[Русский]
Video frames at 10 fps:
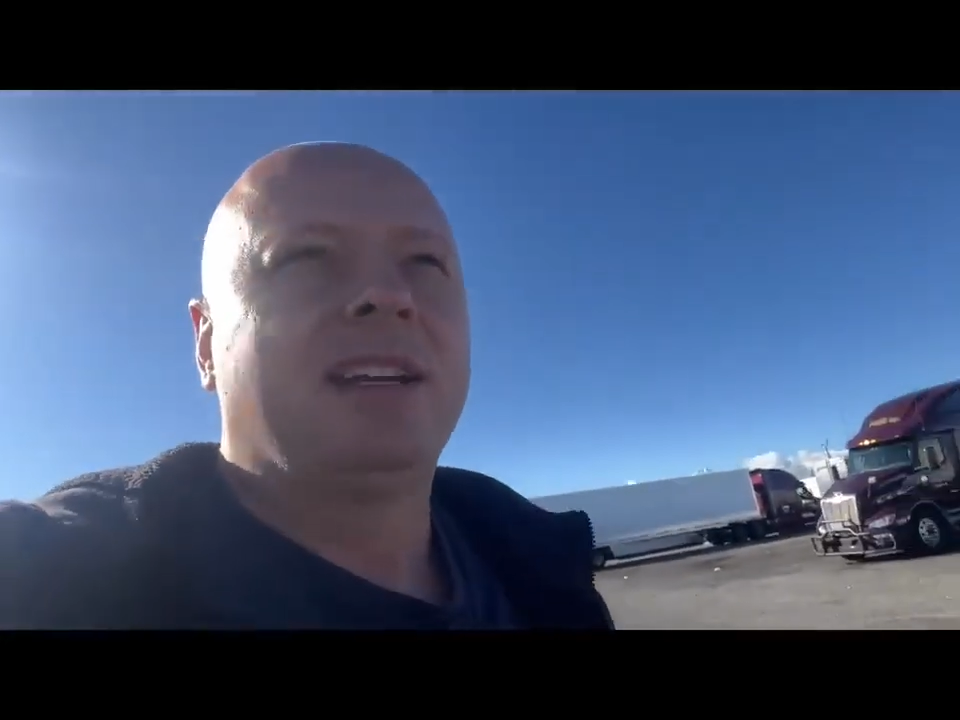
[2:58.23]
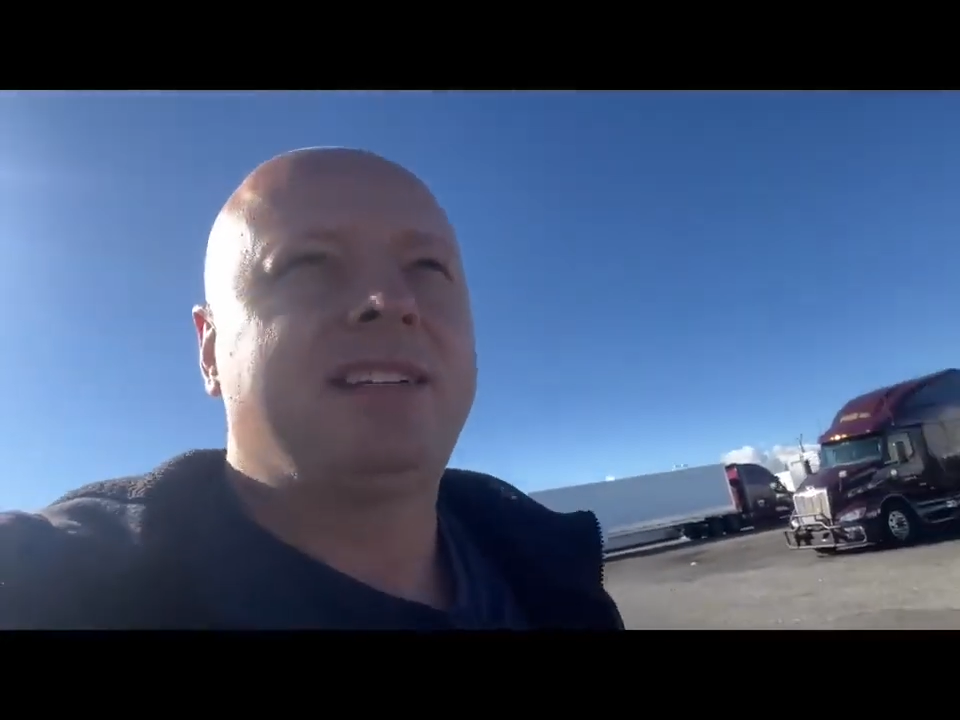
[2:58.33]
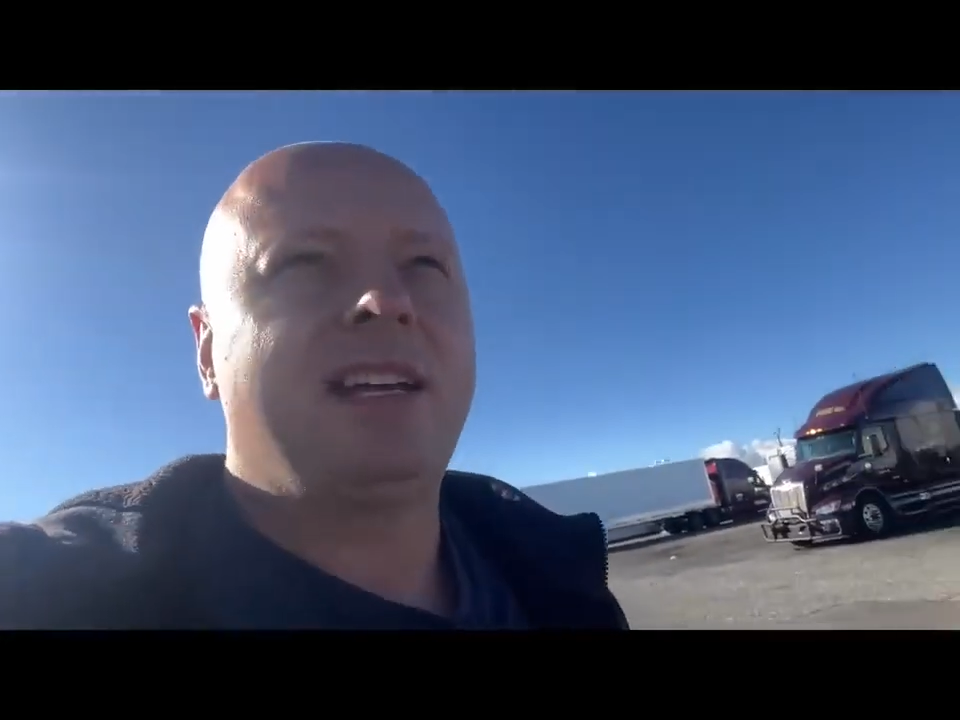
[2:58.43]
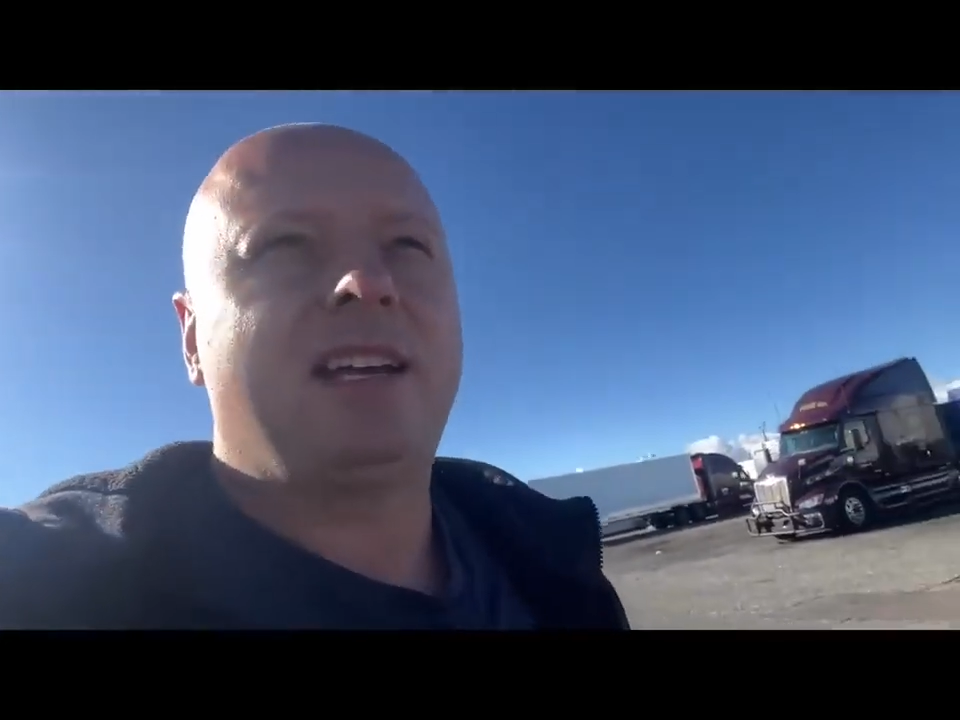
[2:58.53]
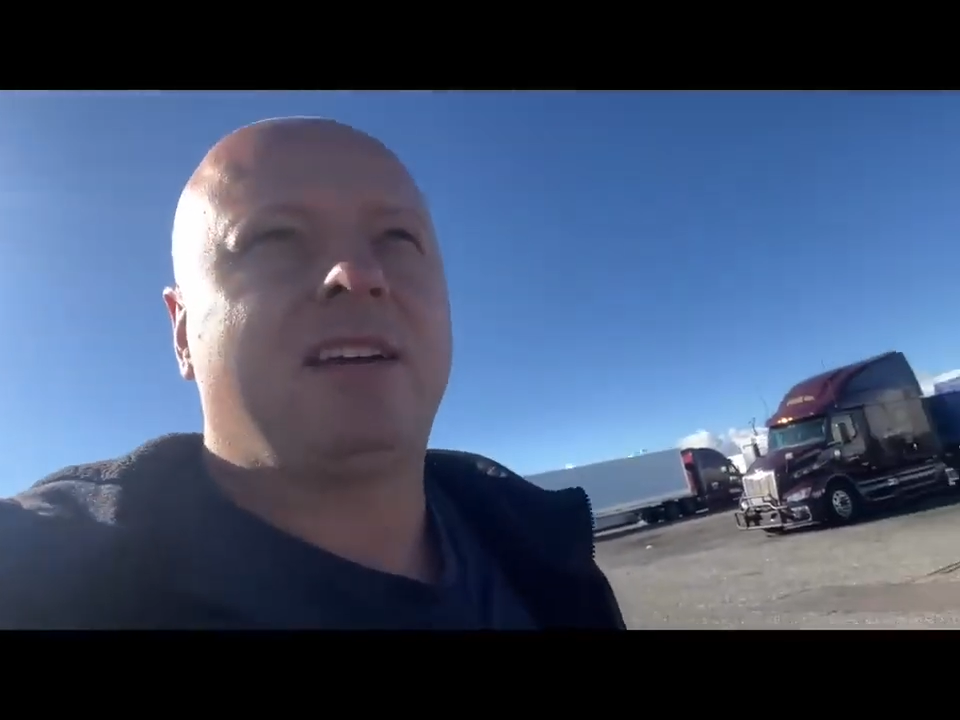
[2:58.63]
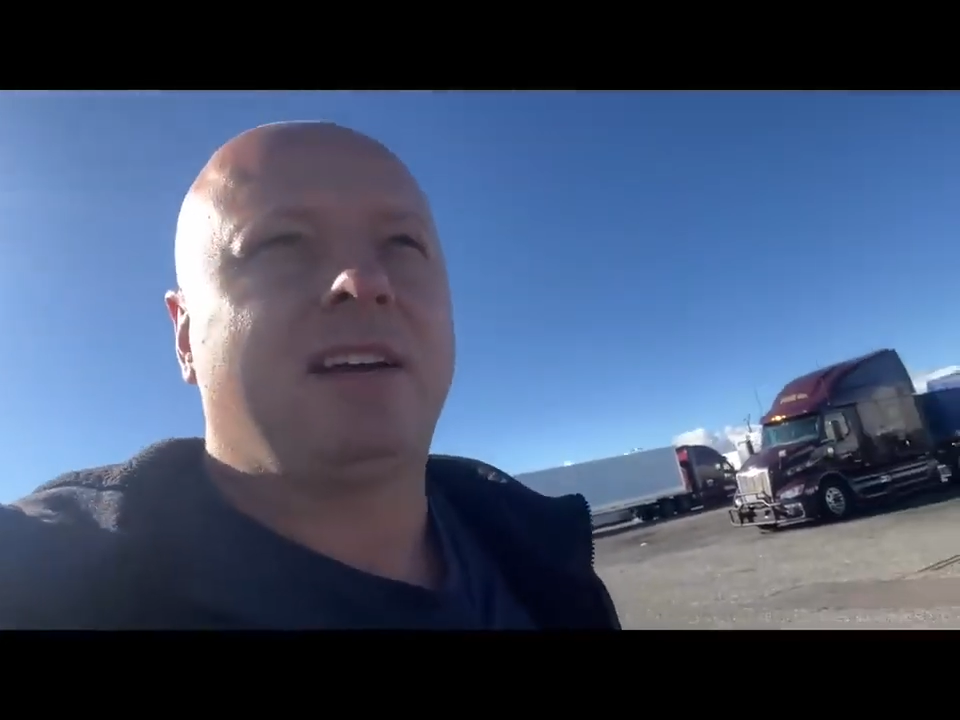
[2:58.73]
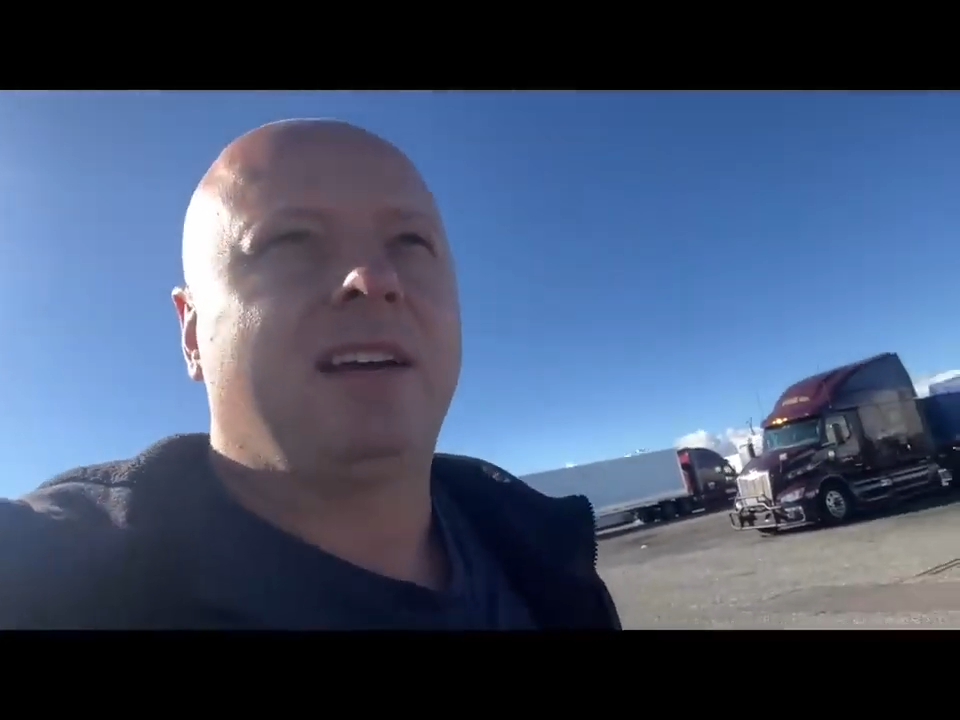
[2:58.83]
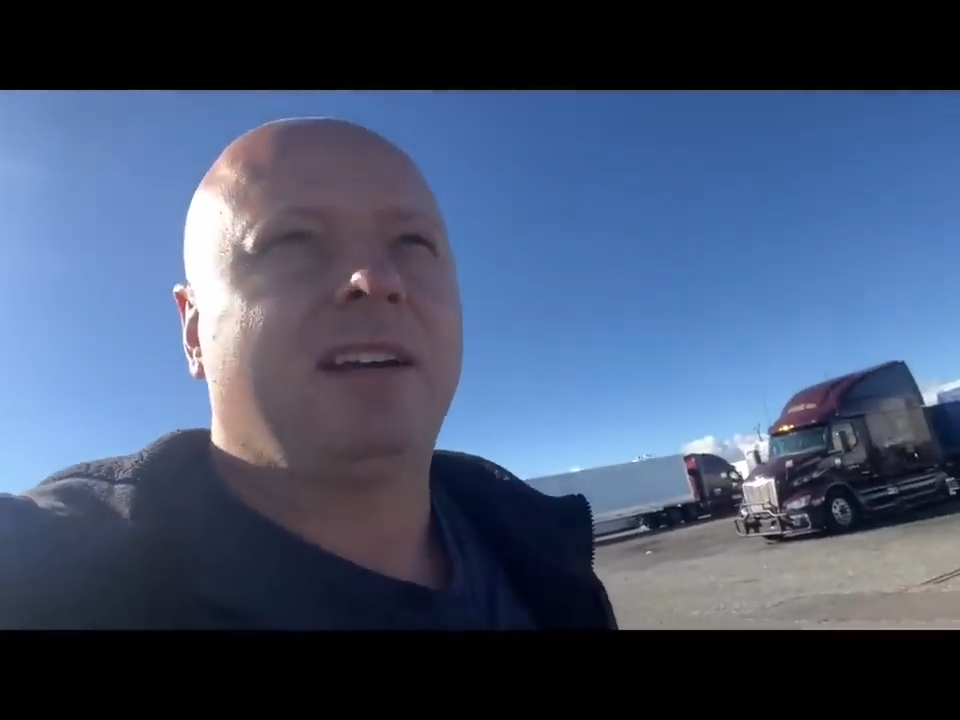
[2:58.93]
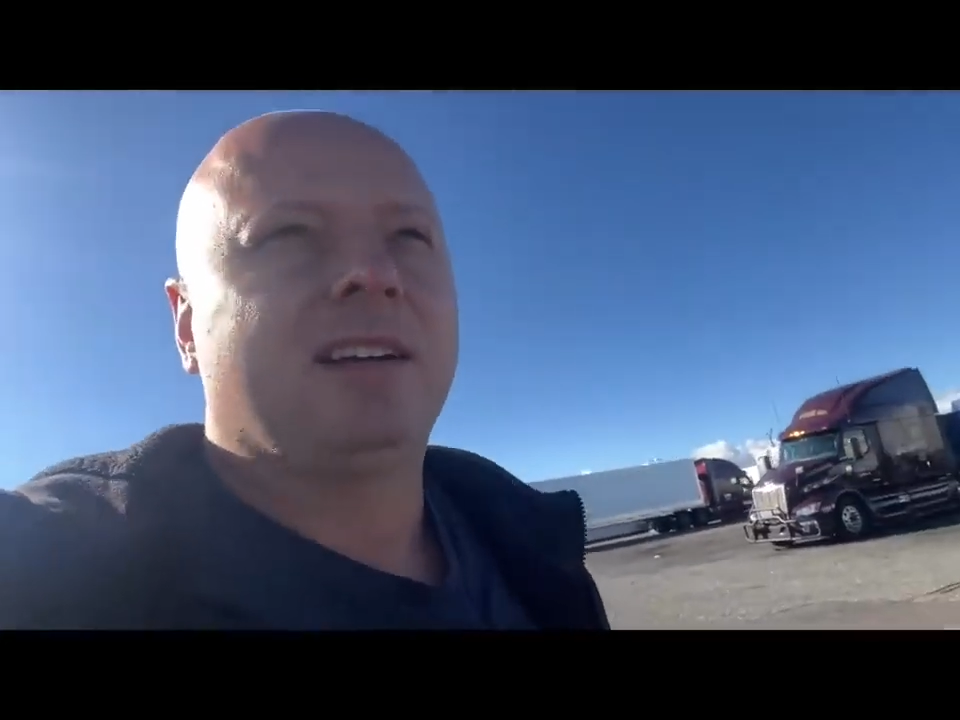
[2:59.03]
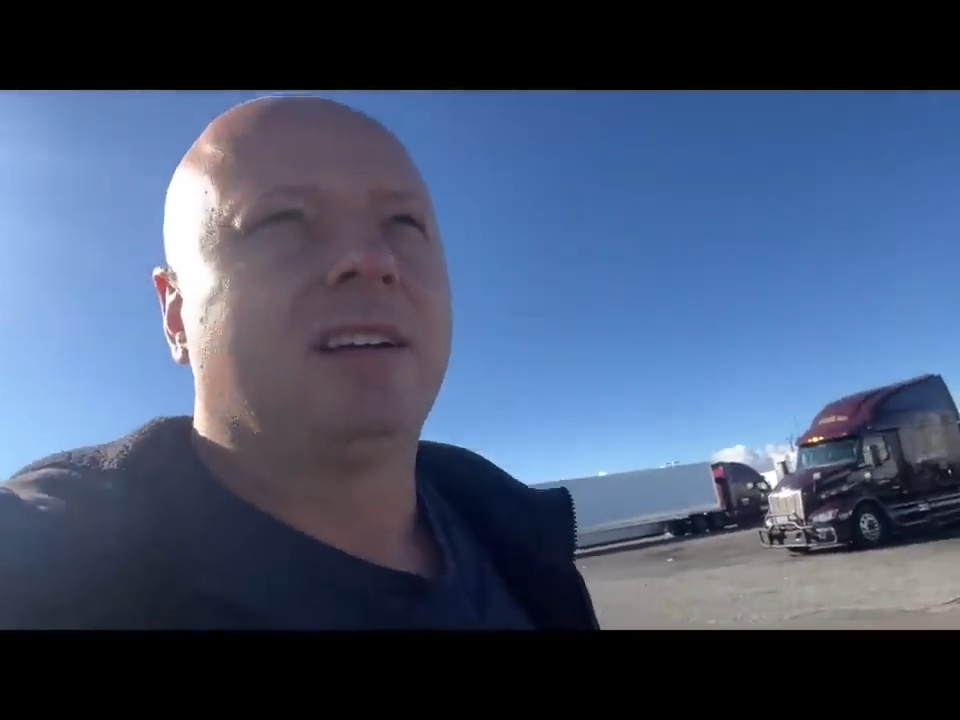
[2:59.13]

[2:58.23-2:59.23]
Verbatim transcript: зелья